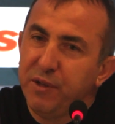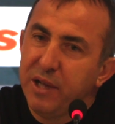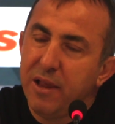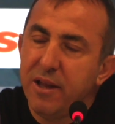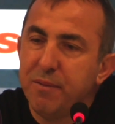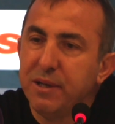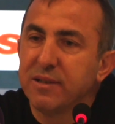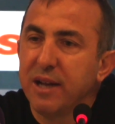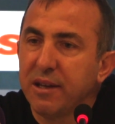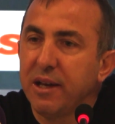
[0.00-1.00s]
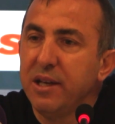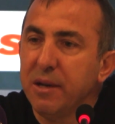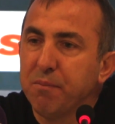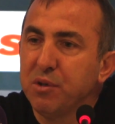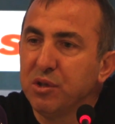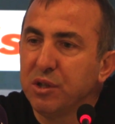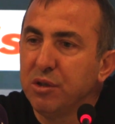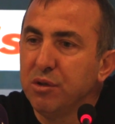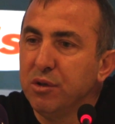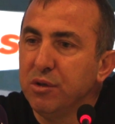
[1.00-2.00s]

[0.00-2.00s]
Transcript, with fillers: Finalleri biraz erken yapmıştık.